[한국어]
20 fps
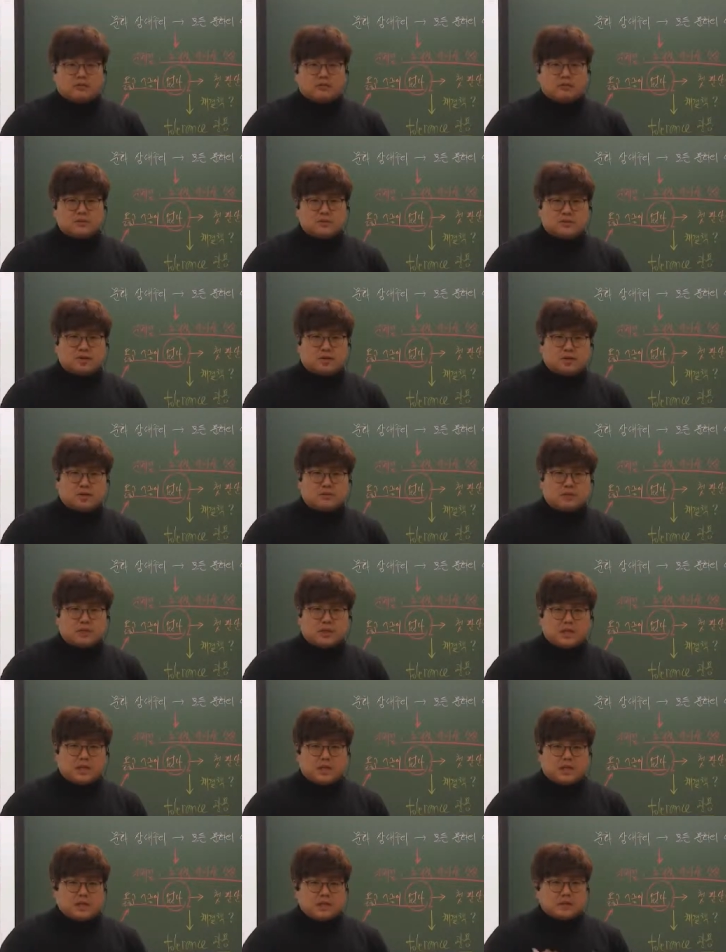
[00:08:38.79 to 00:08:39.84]
생각을 합니다.
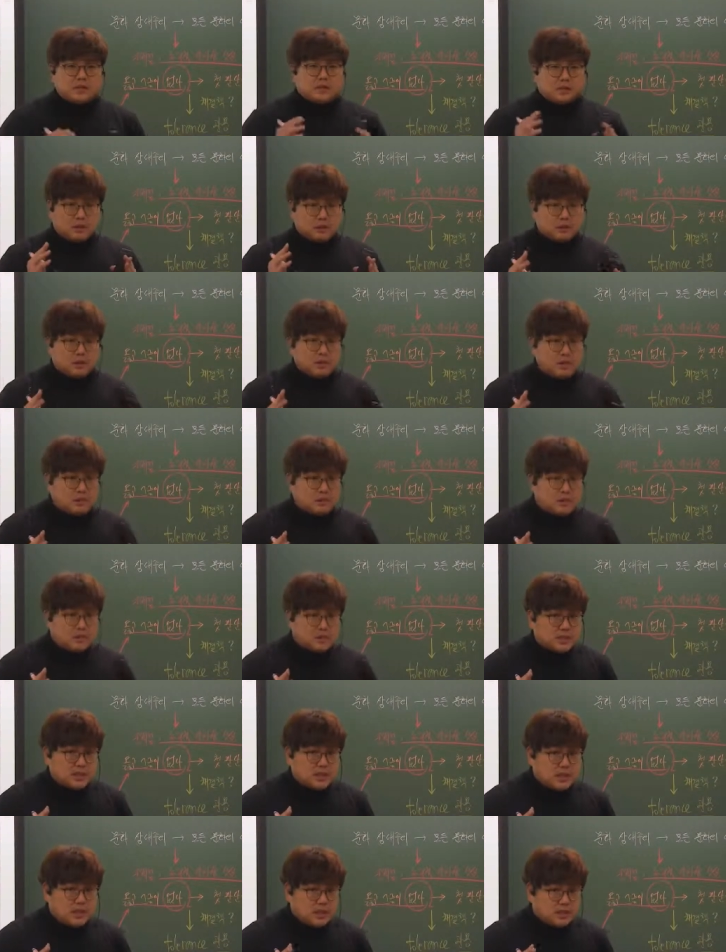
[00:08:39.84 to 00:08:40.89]
대부분의 사람들이
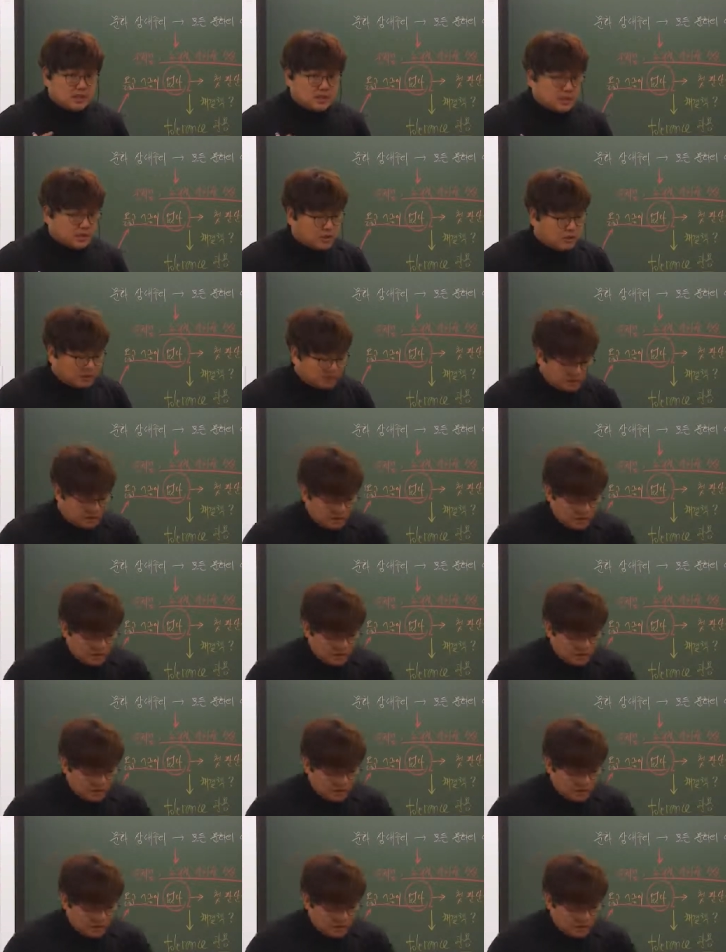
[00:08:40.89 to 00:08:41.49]
생각하는데요.